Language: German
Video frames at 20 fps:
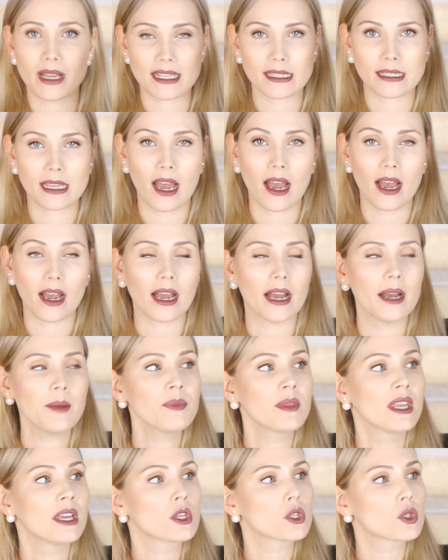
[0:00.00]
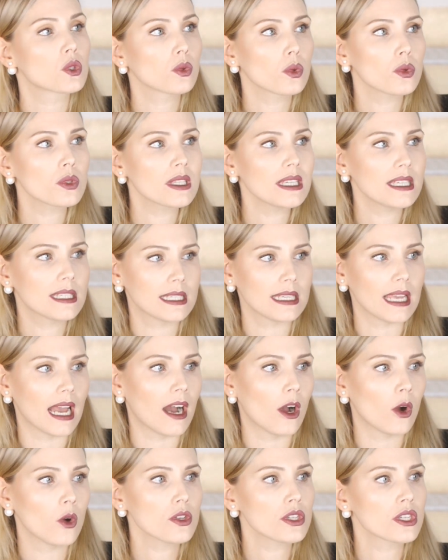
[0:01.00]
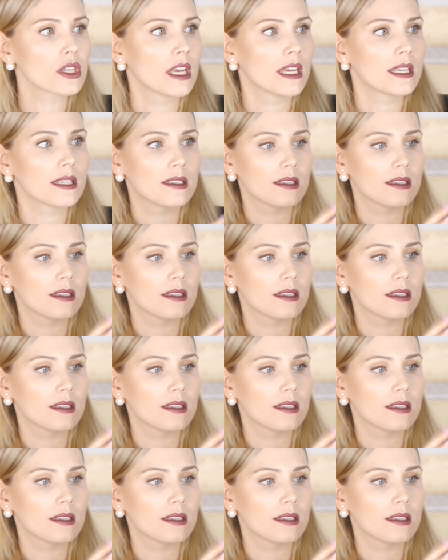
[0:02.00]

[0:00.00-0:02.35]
Mascara. So sieht die aus.